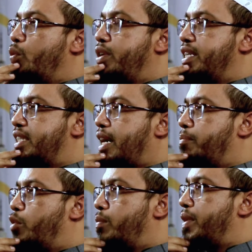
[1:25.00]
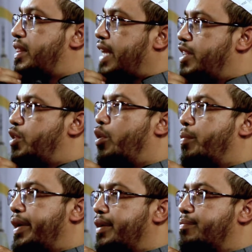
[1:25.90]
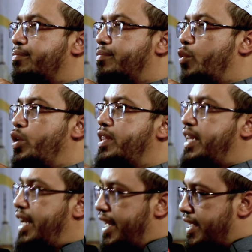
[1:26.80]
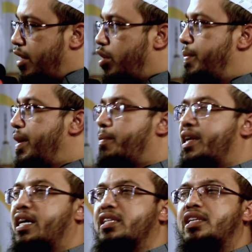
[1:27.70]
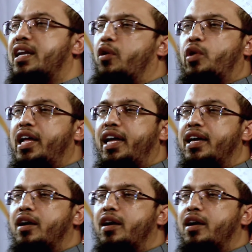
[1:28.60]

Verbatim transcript: উনি যা বলবেন তাই তো হবে উনি দিলে এটা হবে আমার কাজটা না হলে